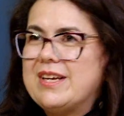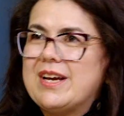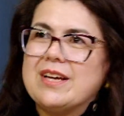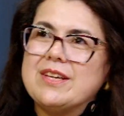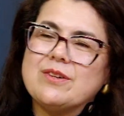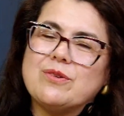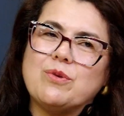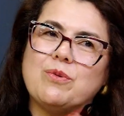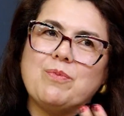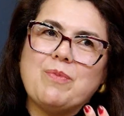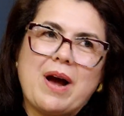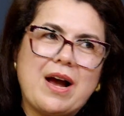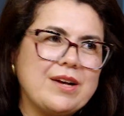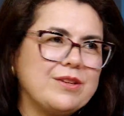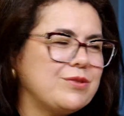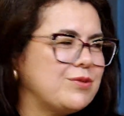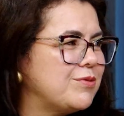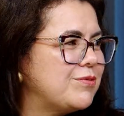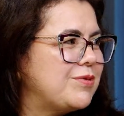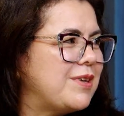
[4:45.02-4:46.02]
e aí, com
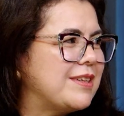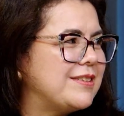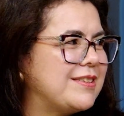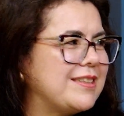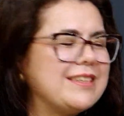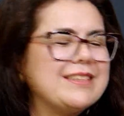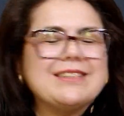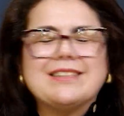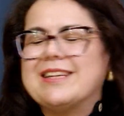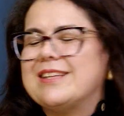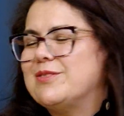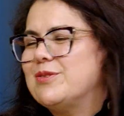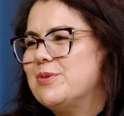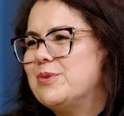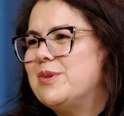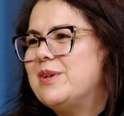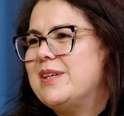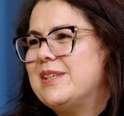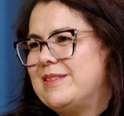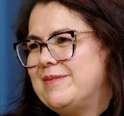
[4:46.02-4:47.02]
mais um
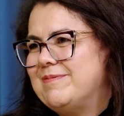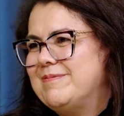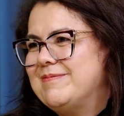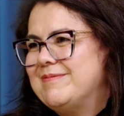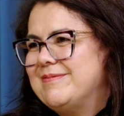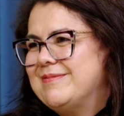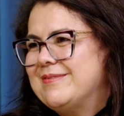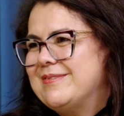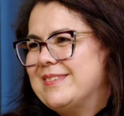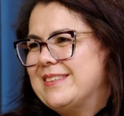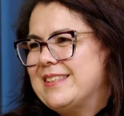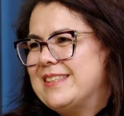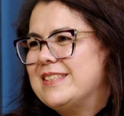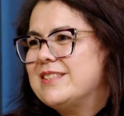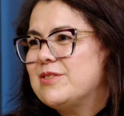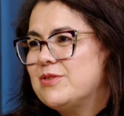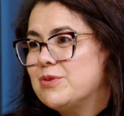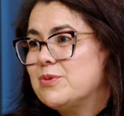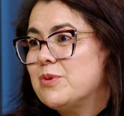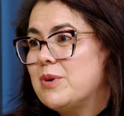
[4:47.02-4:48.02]
facilitador,
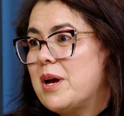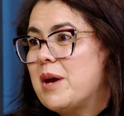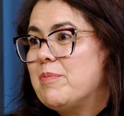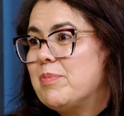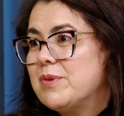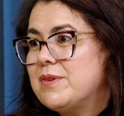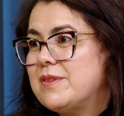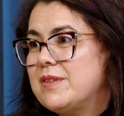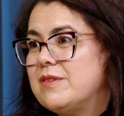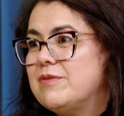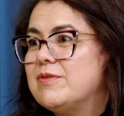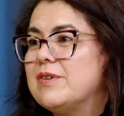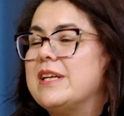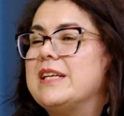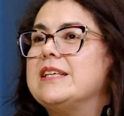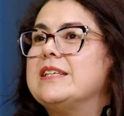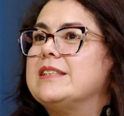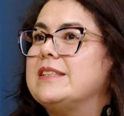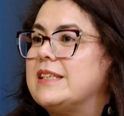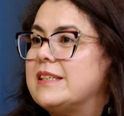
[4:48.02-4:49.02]
isso é possível,
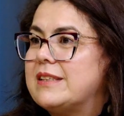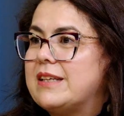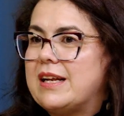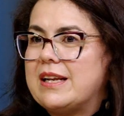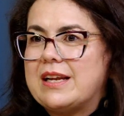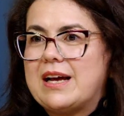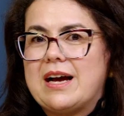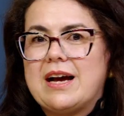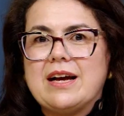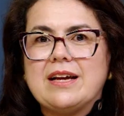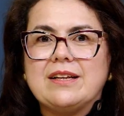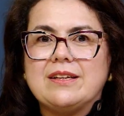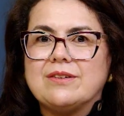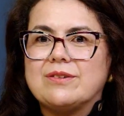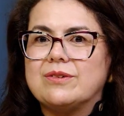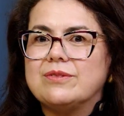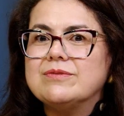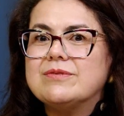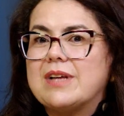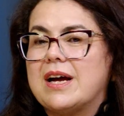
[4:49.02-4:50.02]
ele detalhar, ele
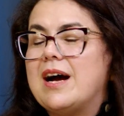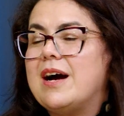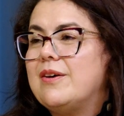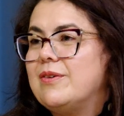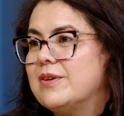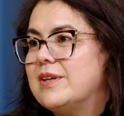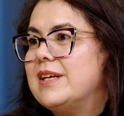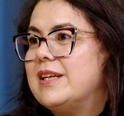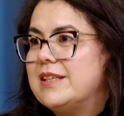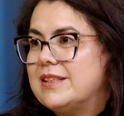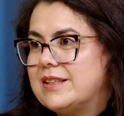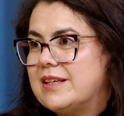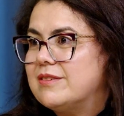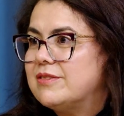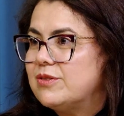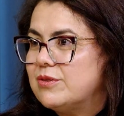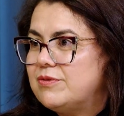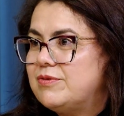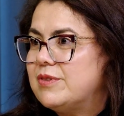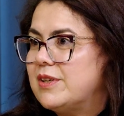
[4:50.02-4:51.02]
contar o que ele está
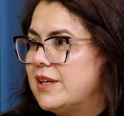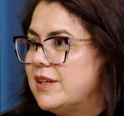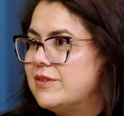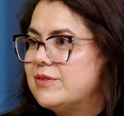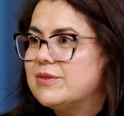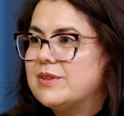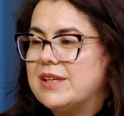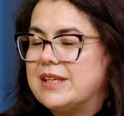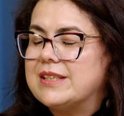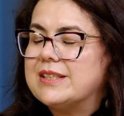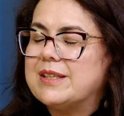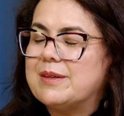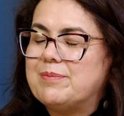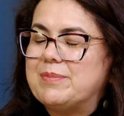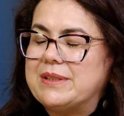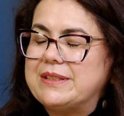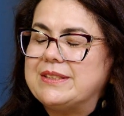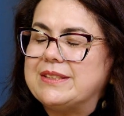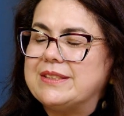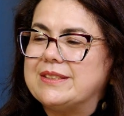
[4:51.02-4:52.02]
sofrendo, o que ele está
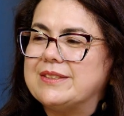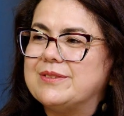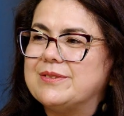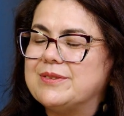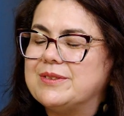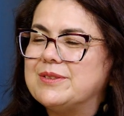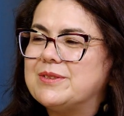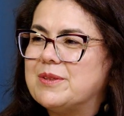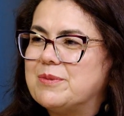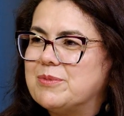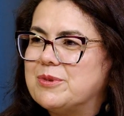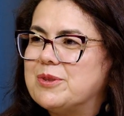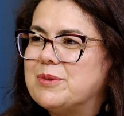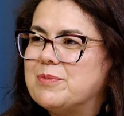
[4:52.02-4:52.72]
passando. Isso é muito importante. E